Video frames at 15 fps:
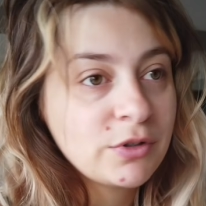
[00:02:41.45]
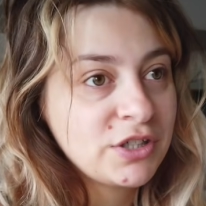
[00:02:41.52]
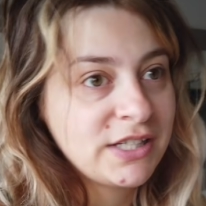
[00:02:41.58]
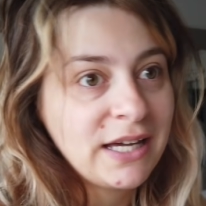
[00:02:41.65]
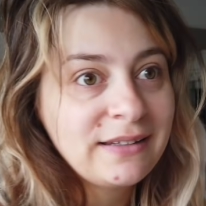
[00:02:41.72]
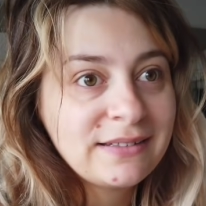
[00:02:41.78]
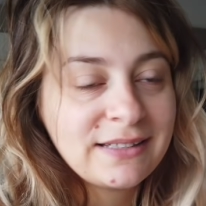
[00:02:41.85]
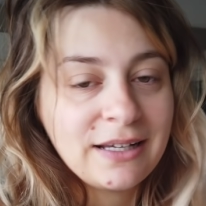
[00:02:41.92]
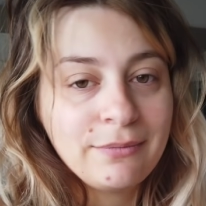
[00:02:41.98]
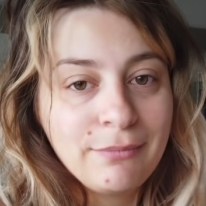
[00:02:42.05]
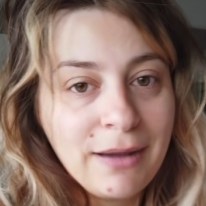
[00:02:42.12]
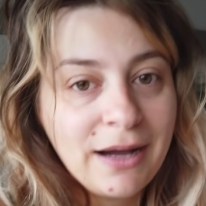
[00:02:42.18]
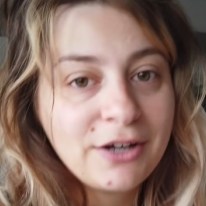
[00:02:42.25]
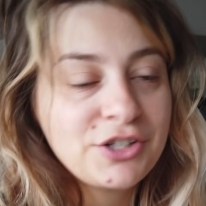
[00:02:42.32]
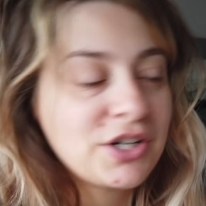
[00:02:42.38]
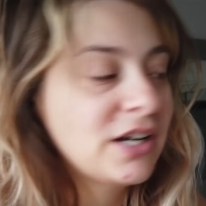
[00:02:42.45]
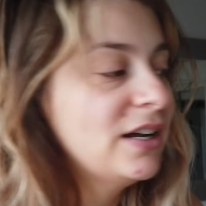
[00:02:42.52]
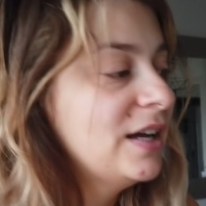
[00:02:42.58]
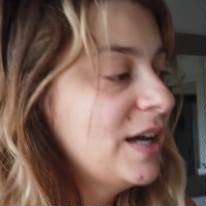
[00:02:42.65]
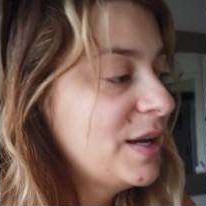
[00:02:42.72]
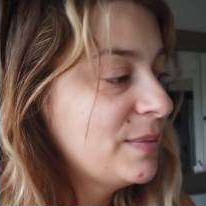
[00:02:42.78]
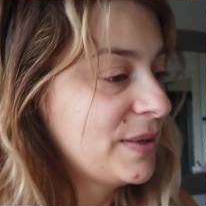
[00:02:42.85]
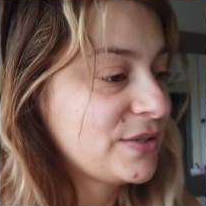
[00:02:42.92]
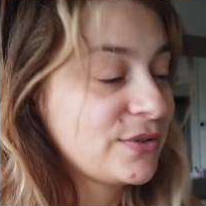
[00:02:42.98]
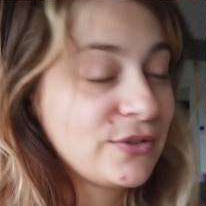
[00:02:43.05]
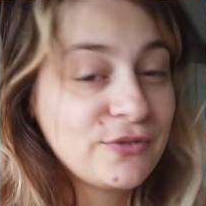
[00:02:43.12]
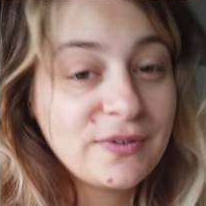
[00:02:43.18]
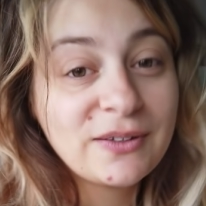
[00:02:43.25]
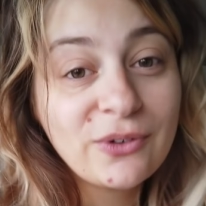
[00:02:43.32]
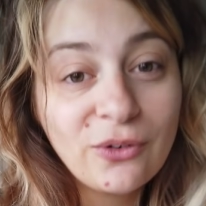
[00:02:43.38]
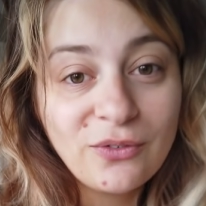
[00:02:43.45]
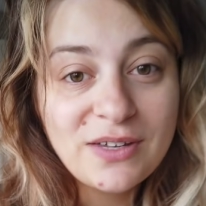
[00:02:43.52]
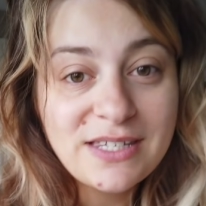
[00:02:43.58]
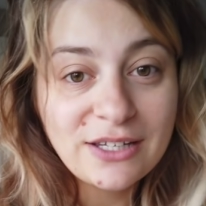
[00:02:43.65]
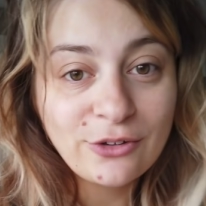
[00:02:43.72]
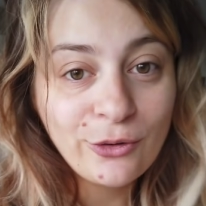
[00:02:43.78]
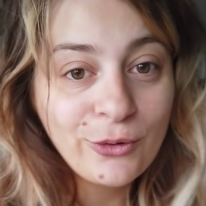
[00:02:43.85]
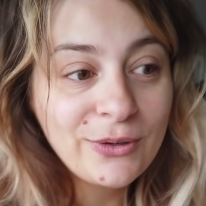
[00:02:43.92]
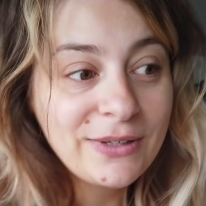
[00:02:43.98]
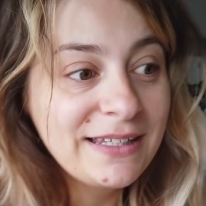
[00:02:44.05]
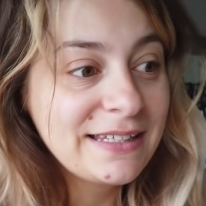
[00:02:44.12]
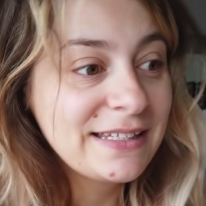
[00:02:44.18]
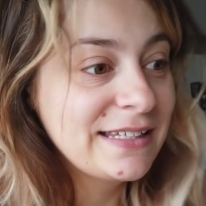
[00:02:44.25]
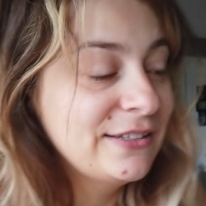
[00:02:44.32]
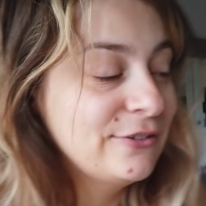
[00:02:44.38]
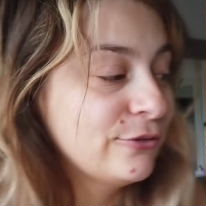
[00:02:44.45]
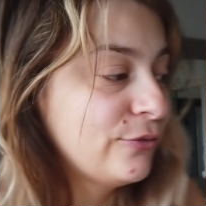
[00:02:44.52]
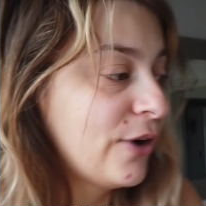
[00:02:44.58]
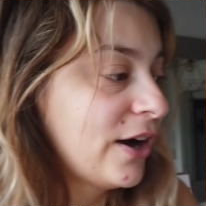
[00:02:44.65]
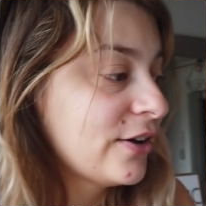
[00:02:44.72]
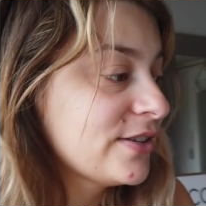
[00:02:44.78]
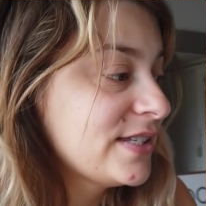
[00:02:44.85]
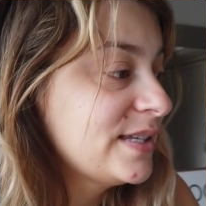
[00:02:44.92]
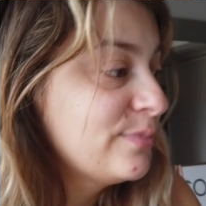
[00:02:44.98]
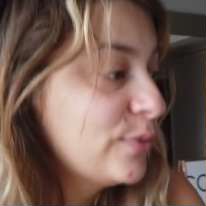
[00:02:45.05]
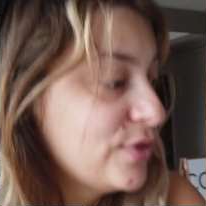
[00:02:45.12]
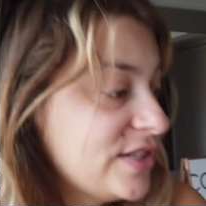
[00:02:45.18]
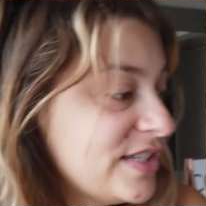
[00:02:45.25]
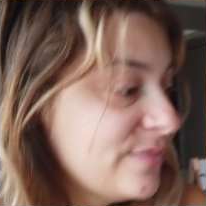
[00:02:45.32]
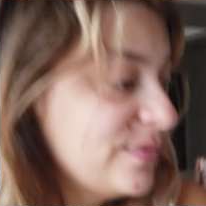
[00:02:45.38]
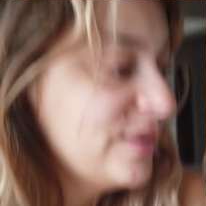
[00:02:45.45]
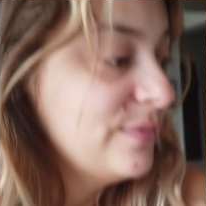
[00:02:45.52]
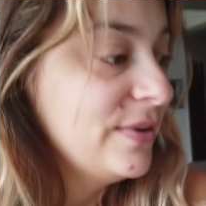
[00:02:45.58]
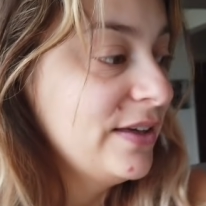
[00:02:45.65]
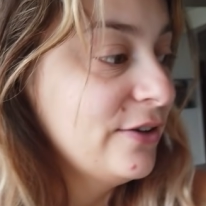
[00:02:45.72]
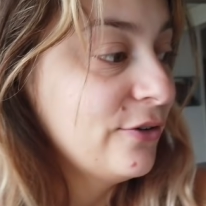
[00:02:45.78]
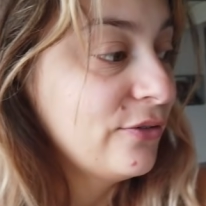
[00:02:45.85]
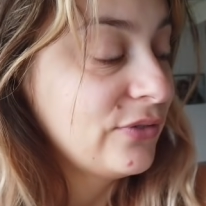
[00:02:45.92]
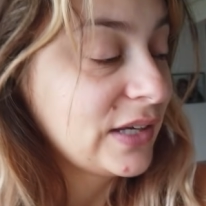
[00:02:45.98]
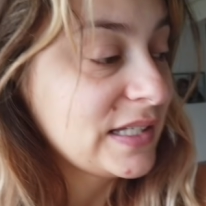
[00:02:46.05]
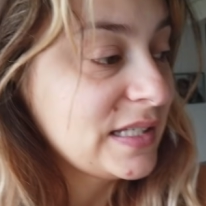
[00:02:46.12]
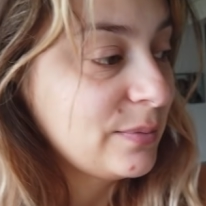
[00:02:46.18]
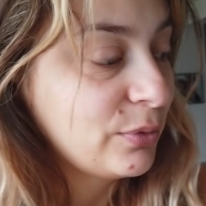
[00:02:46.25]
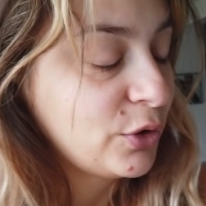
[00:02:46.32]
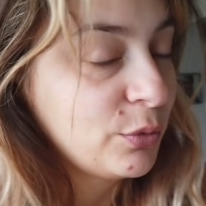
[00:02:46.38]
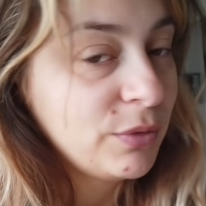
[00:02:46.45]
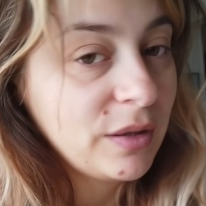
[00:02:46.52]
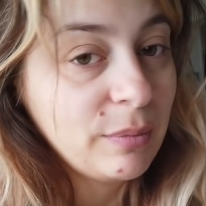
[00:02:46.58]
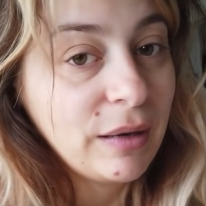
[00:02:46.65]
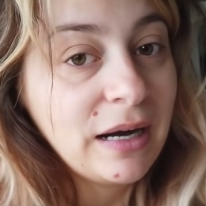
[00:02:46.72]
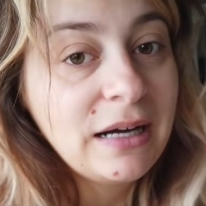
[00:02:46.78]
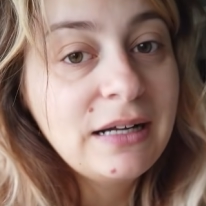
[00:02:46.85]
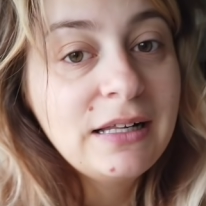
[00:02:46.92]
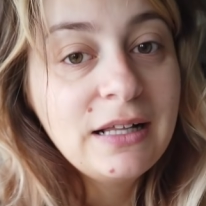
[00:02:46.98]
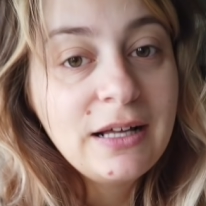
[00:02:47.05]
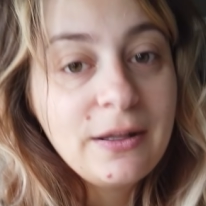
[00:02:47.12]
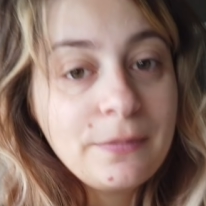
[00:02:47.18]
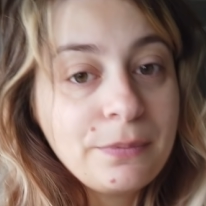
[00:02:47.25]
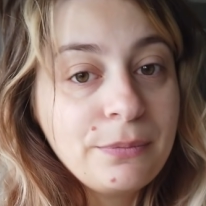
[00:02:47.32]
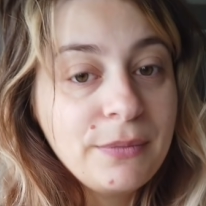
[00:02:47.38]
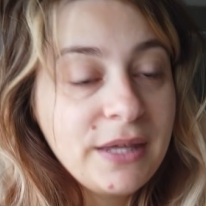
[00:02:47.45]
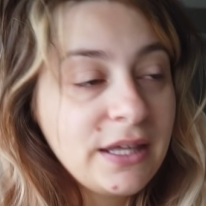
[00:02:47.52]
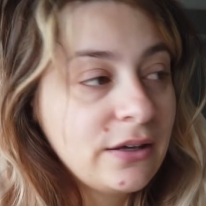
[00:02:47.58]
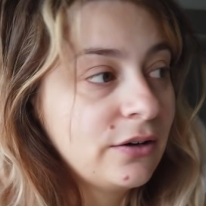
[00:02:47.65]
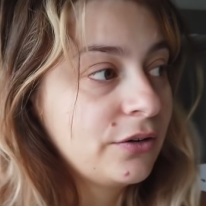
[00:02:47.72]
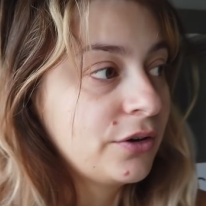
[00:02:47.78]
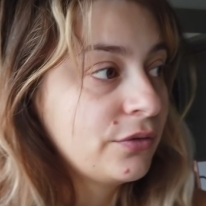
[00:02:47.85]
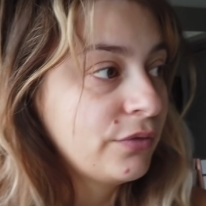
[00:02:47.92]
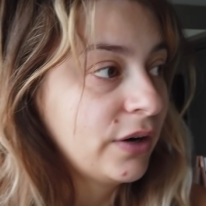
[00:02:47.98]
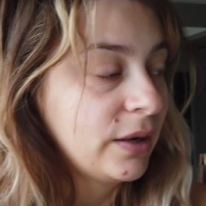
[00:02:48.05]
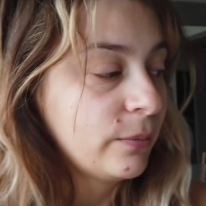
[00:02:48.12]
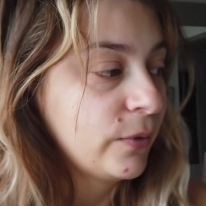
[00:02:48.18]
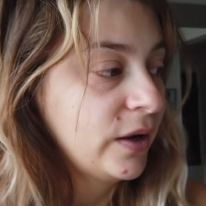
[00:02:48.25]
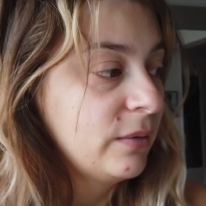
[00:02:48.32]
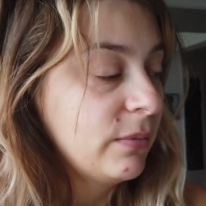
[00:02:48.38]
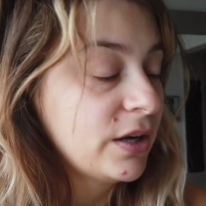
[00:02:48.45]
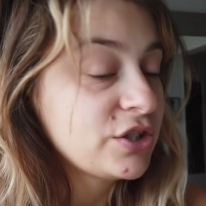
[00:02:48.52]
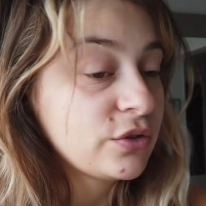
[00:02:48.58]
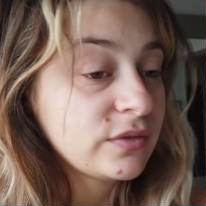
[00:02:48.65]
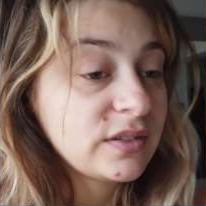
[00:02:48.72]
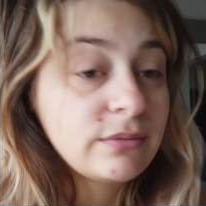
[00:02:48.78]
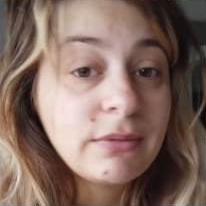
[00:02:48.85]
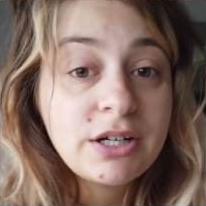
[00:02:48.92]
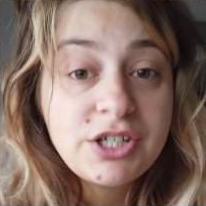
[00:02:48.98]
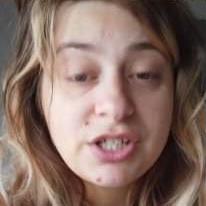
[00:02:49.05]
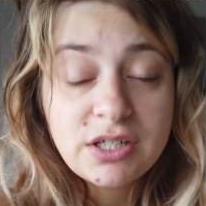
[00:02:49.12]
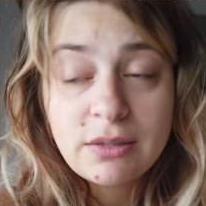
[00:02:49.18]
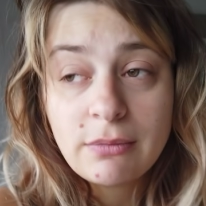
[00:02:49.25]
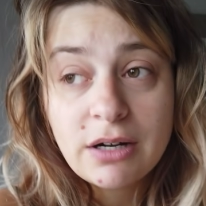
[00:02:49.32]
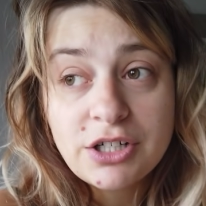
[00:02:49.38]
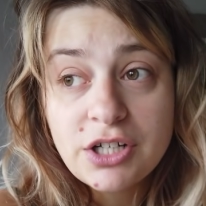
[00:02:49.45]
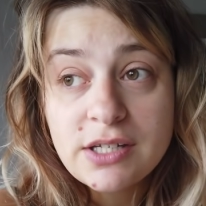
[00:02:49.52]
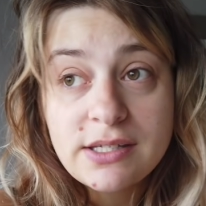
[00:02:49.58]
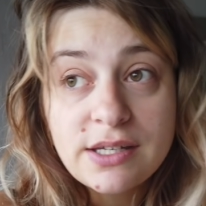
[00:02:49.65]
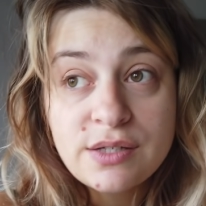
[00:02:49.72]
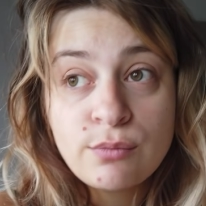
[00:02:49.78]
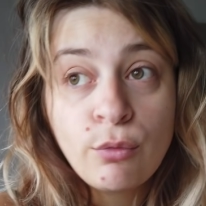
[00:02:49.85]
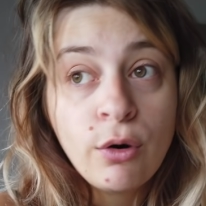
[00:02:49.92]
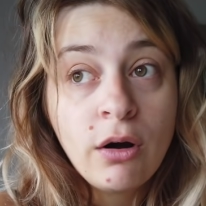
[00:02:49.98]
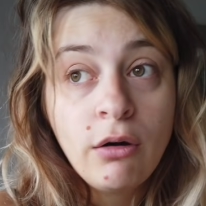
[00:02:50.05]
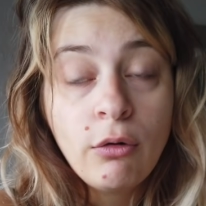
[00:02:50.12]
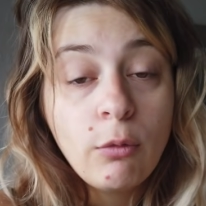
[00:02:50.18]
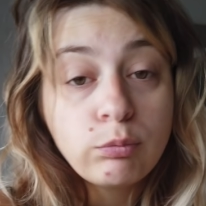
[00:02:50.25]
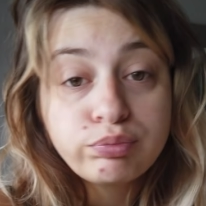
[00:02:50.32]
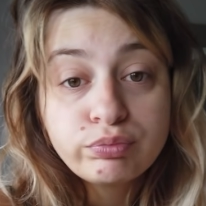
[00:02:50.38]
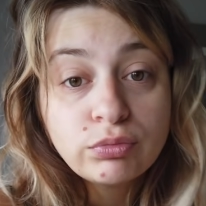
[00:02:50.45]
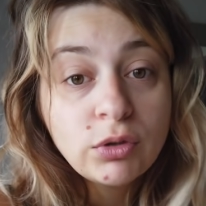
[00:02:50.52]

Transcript: J'ai hâte qu'elle marche parce que je vais trouver ça trop kiki de voir un si petit bébé euh, faire ses premiers pas. Mais euh, voilà, moi, elle marche quand elle marche et elle marche à 16 mois. Euh,